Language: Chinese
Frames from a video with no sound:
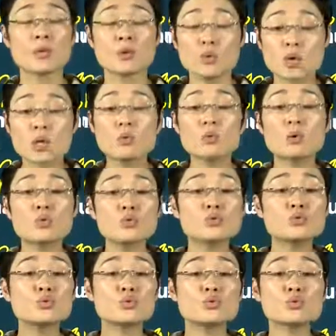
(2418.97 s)
我跟我姑
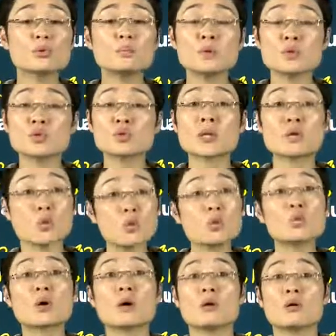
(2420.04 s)
读书必须得有户
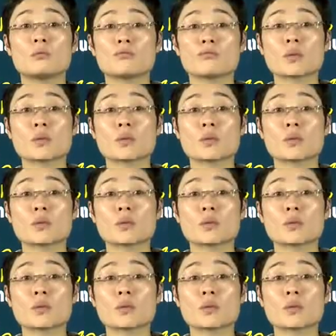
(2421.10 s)
口。